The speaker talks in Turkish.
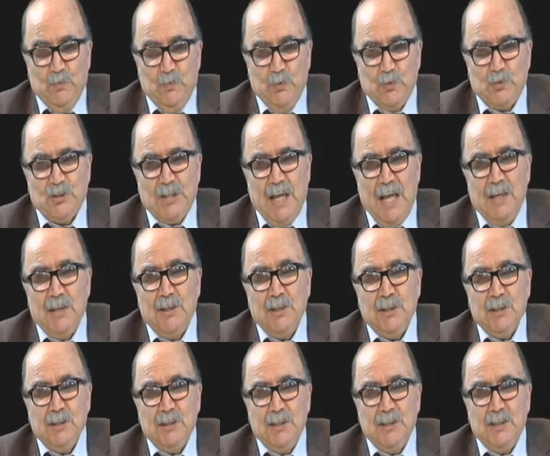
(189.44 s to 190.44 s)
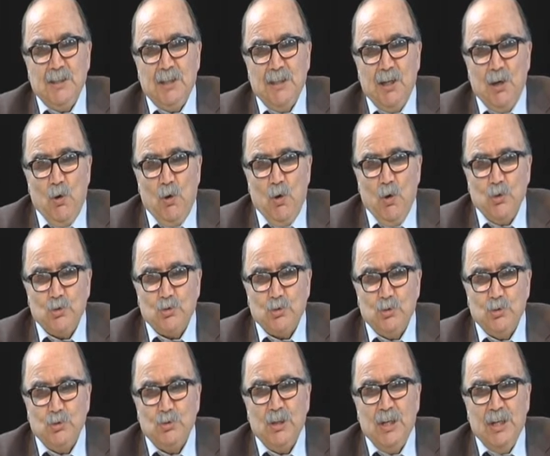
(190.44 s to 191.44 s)
futsal e,
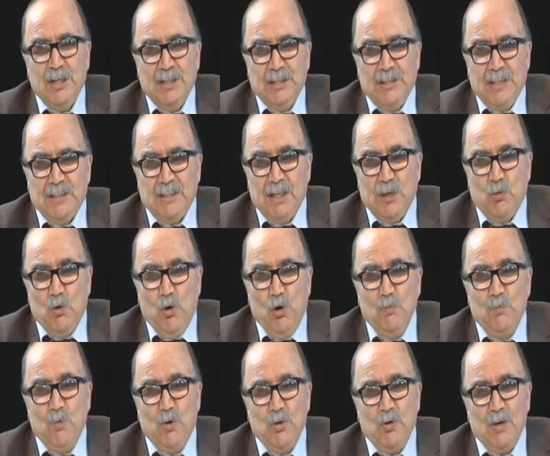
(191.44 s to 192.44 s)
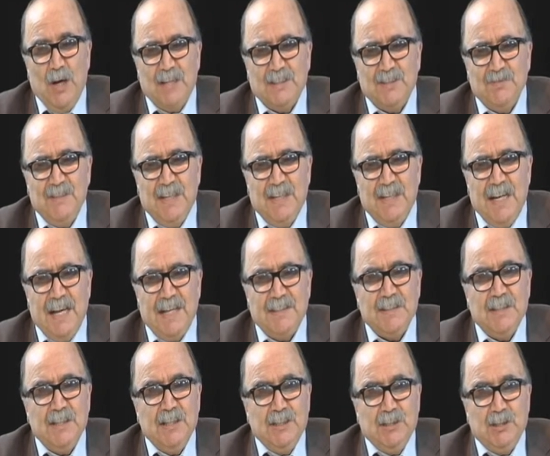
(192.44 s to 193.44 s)
olsun ya da golbol adı
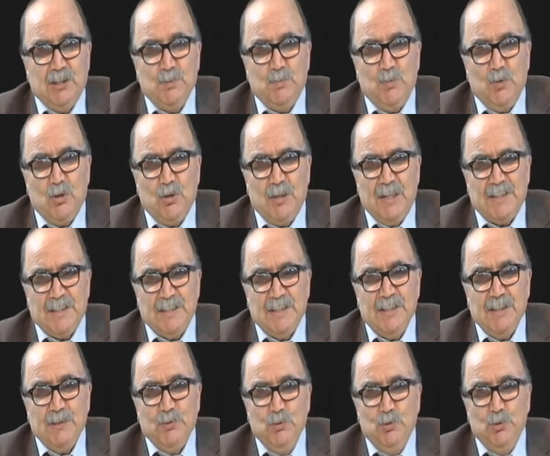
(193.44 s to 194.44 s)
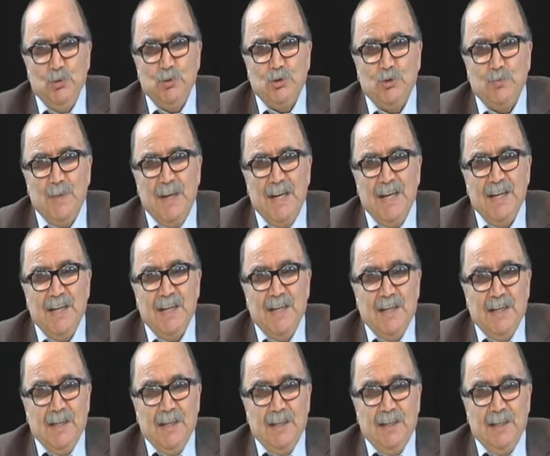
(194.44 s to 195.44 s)
verilen sporları, yüzme
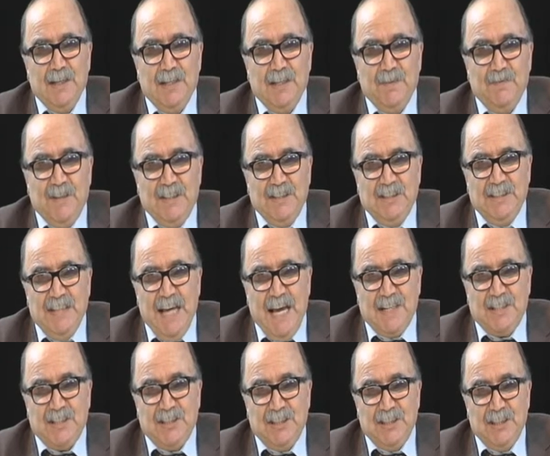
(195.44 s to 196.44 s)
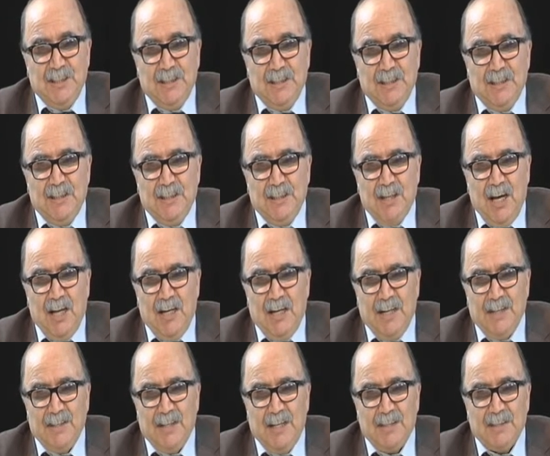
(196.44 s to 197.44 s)
e, ve diğer e,
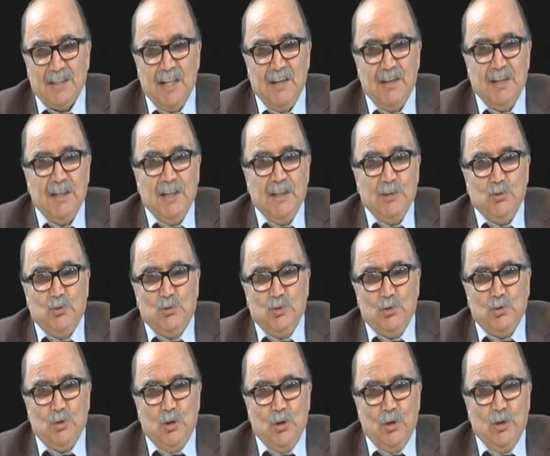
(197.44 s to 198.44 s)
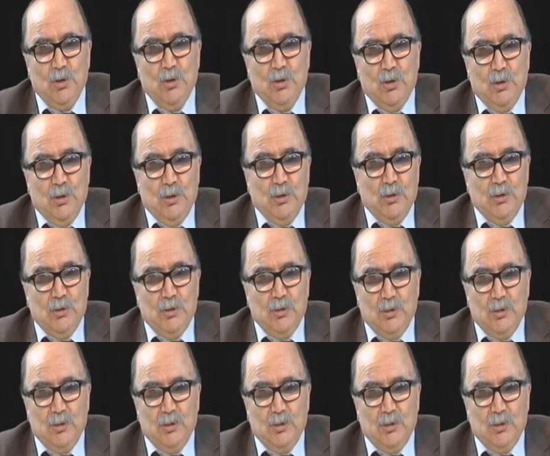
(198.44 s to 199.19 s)
alanlarda judo e,